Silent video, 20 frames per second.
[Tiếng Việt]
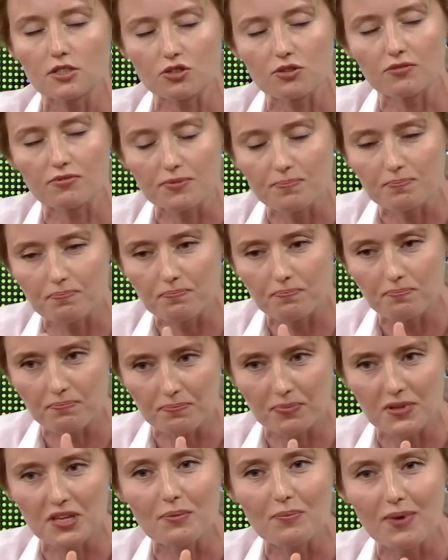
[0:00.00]
ý chí đấu
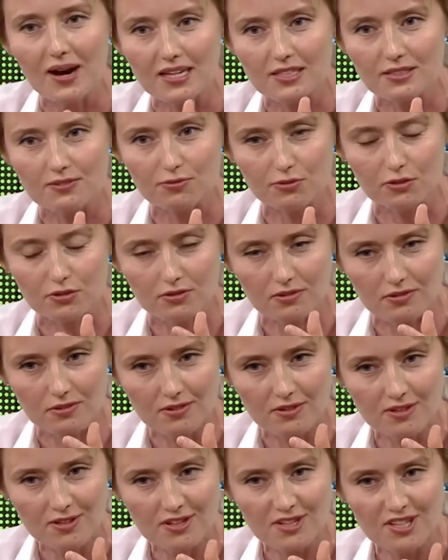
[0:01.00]
tranh cho tự
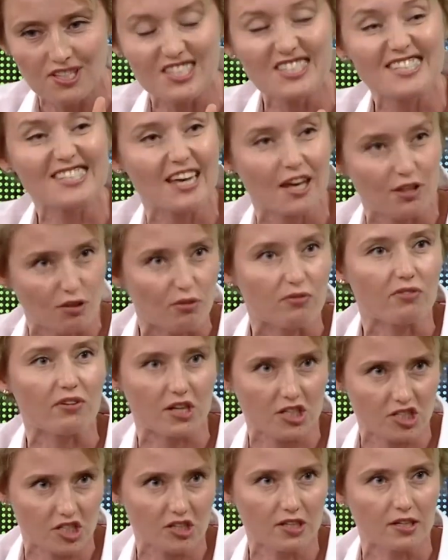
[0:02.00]
do ngôn luận ở tại
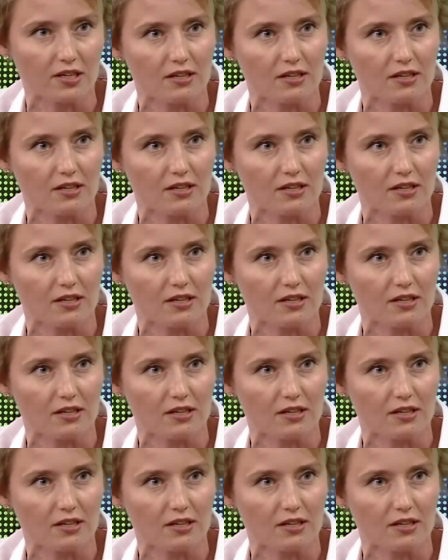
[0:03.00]
nước Nga.